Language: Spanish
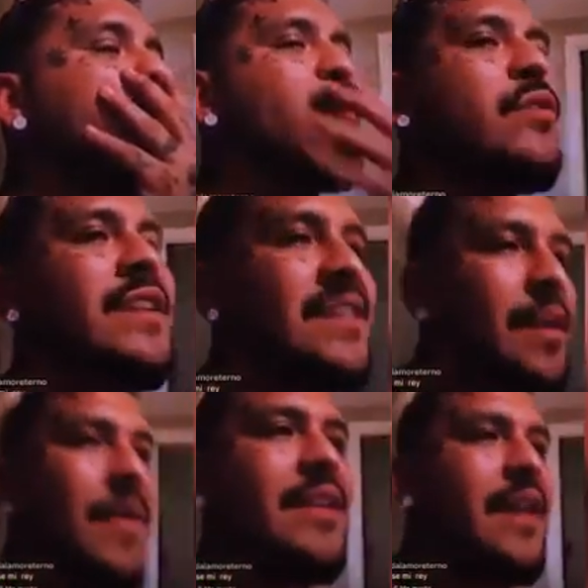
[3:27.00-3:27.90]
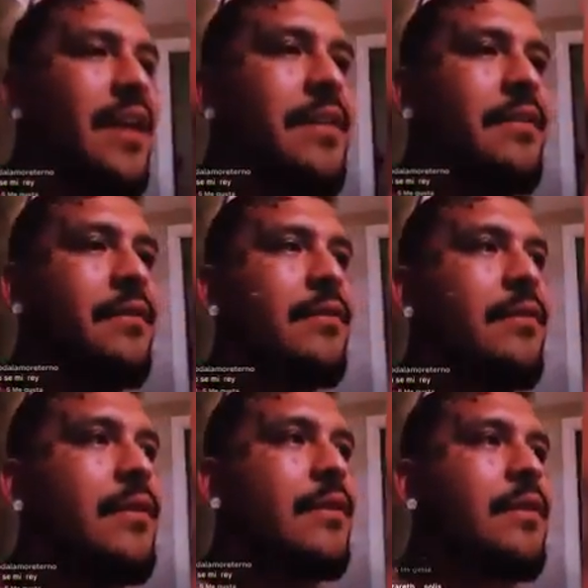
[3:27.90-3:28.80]
cuando no tienes esa maldad
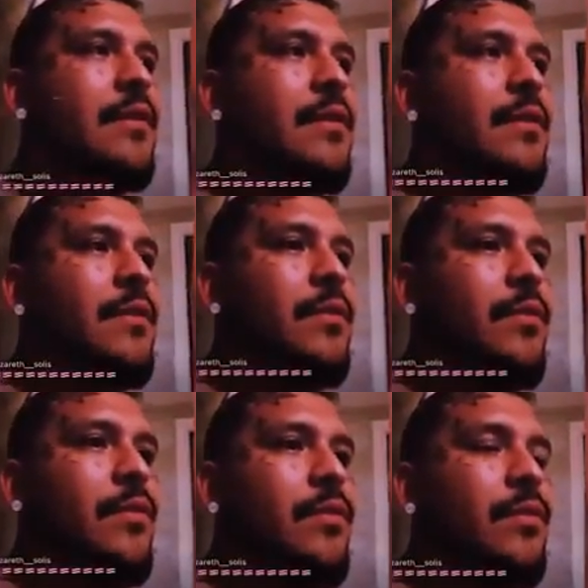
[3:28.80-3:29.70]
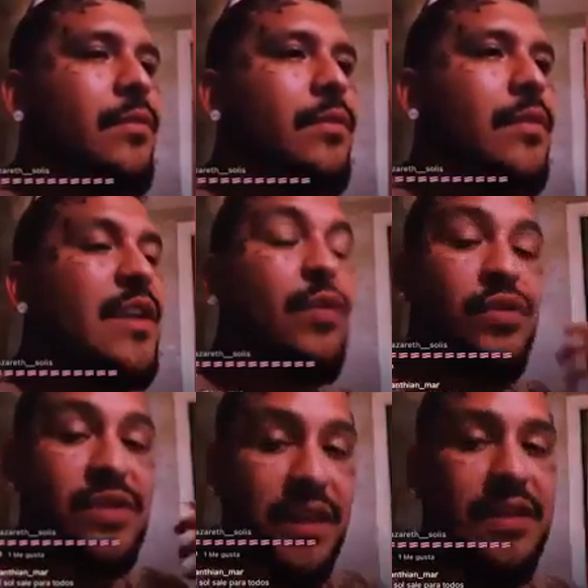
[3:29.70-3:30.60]
inconsciente,
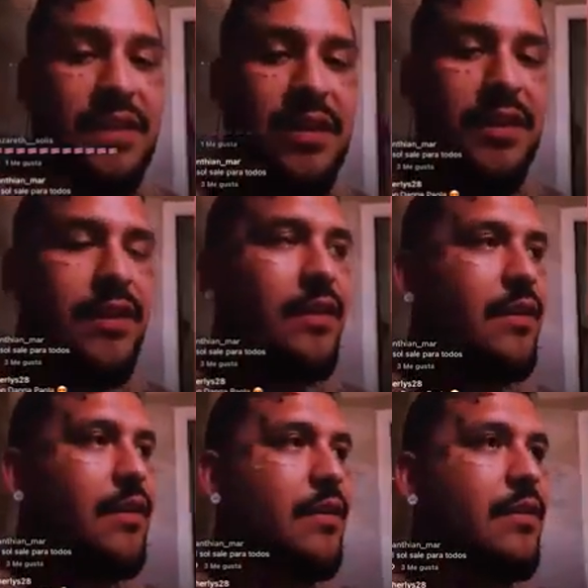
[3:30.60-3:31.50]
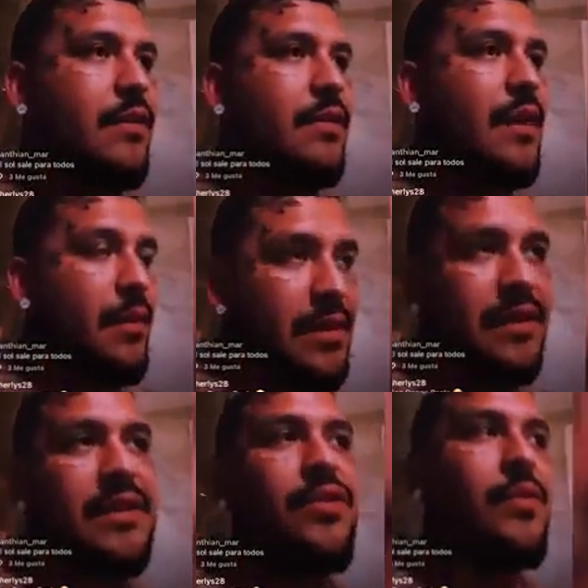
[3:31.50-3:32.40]
inconsciente la
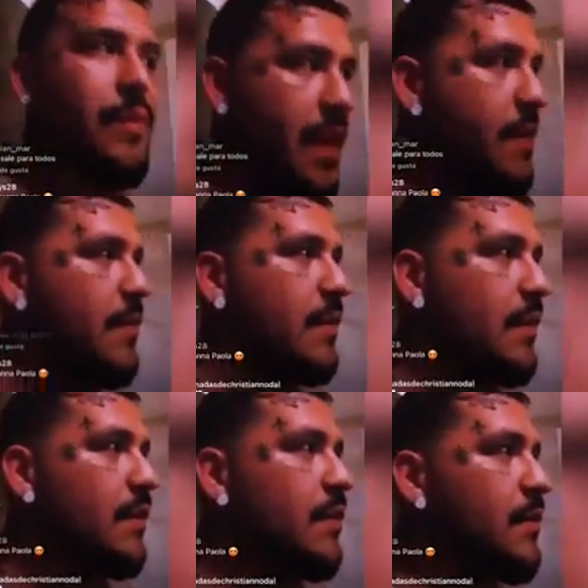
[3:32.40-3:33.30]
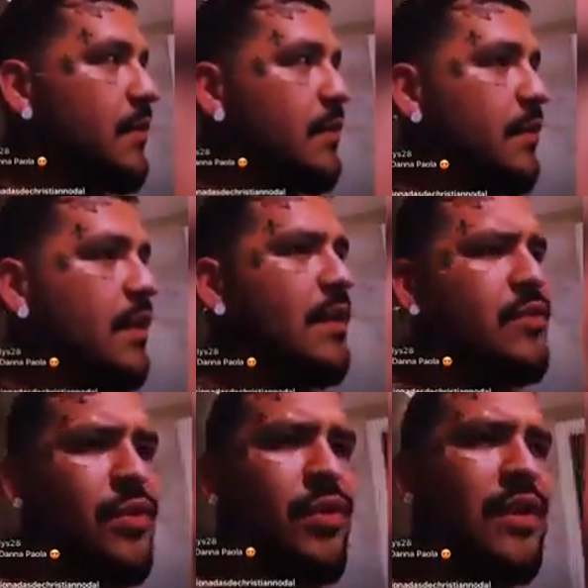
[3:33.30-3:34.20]
vida te golpea, ¿me entiendes?
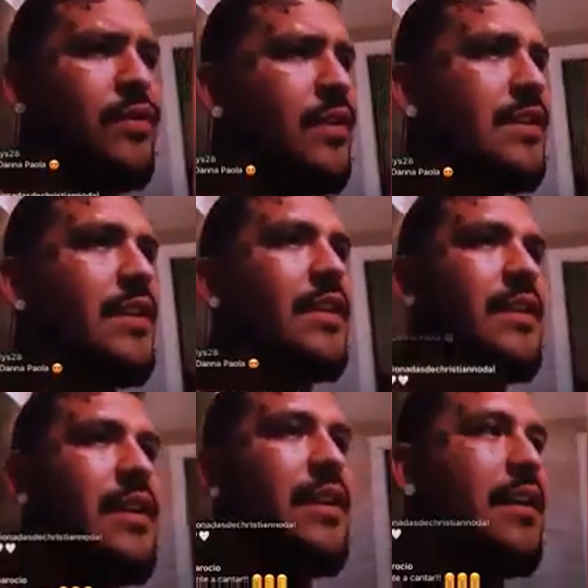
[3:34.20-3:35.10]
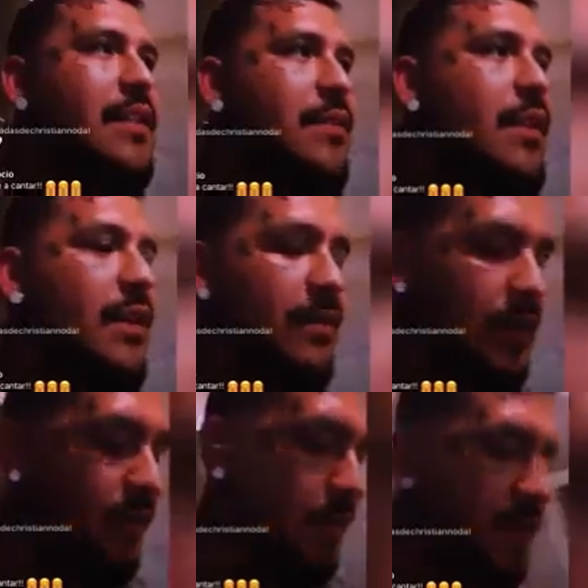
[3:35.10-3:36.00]
Y yo creo que toda esta energía negativa que ha
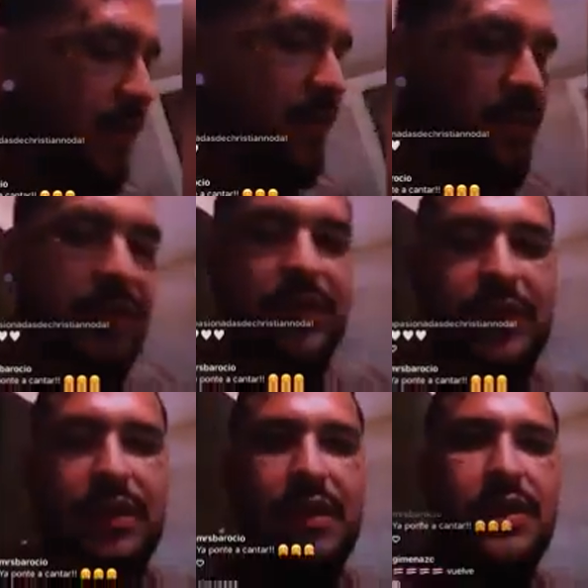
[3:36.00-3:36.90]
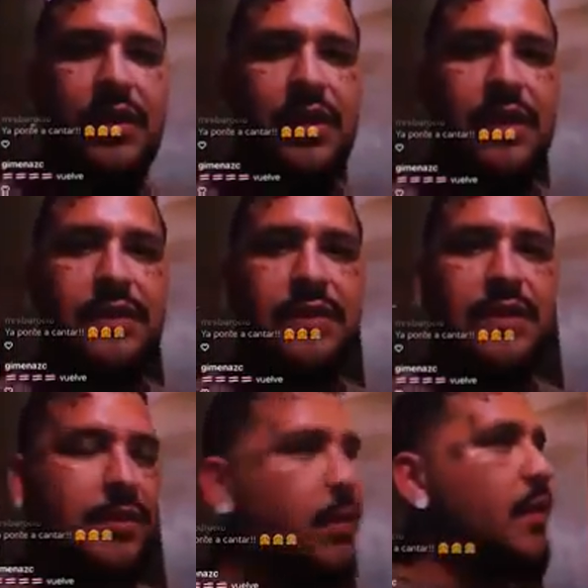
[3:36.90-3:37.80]
venido pasando es,
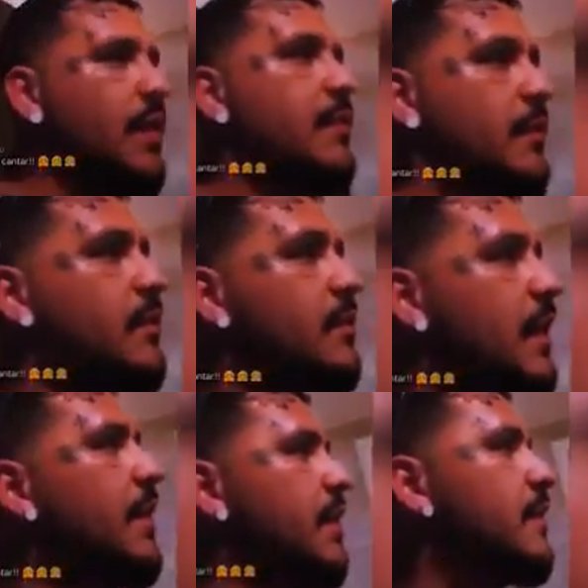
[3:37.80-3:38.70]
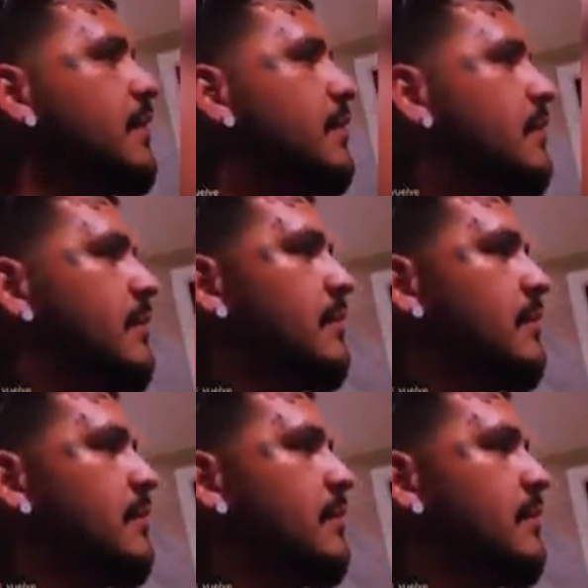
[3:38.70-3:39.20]
es, es porque, ¿sabes?